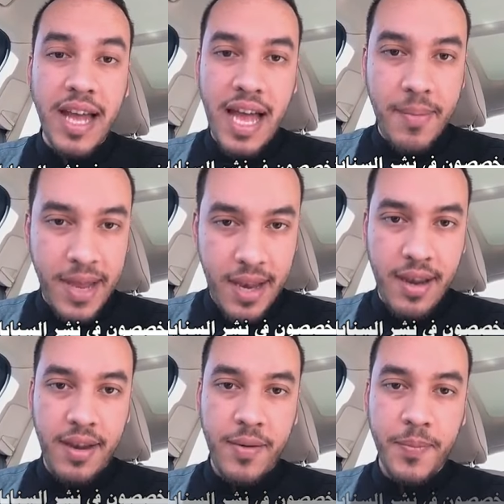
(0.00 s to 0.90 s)

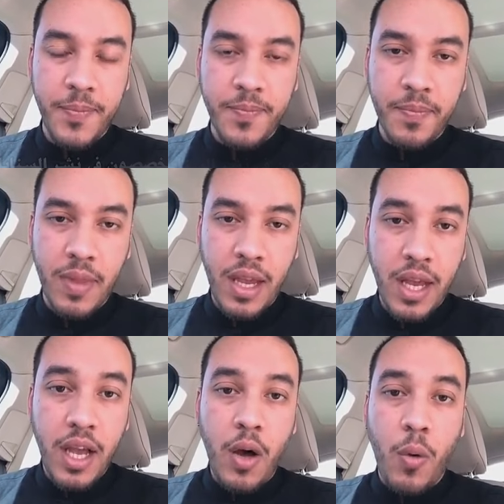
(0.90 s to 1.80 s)
كامل
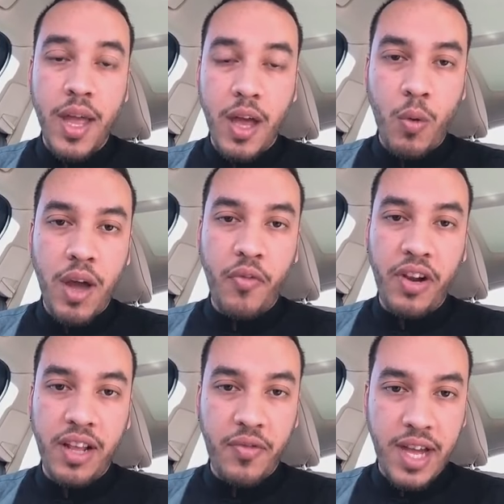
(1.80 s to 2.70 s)
ويا إخوان
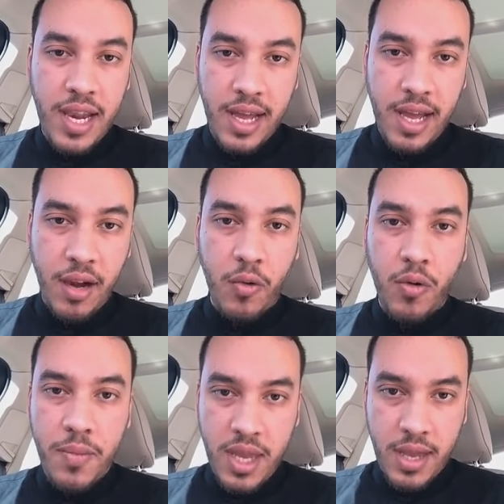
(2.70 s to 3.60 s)
في الكفالة
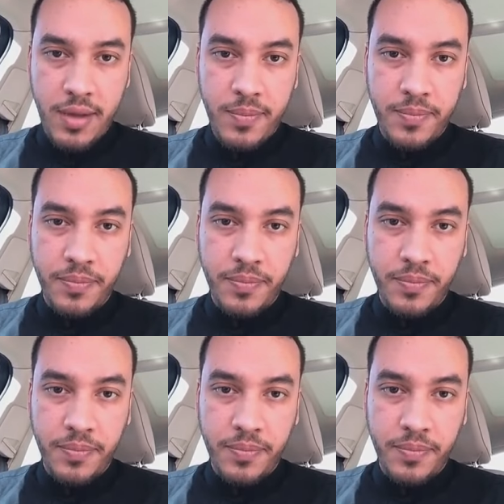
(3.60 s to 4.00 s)
الغرمية